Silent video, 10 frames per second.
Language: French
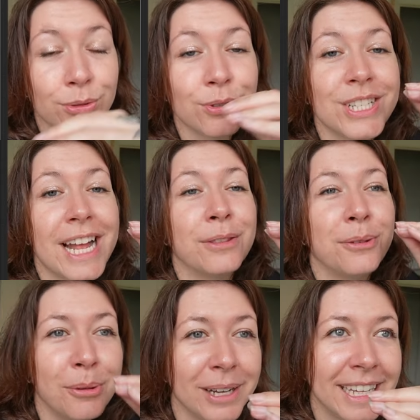que
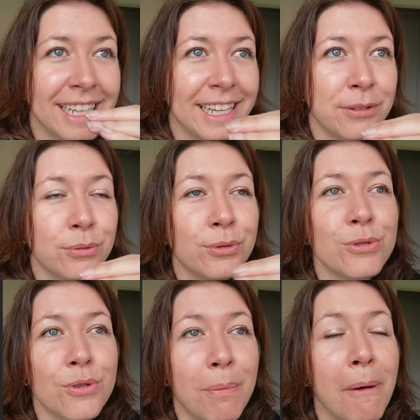j'adorais et du
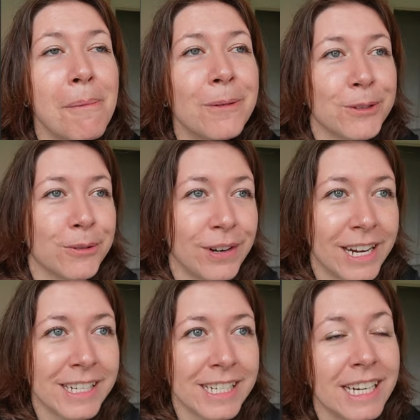coup je le propose en
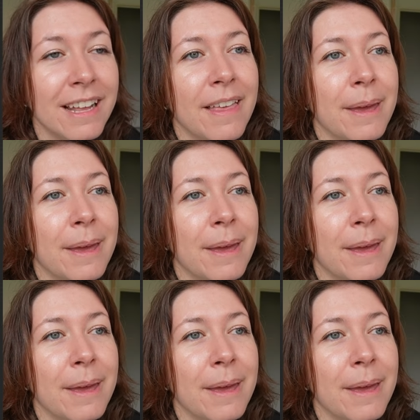flash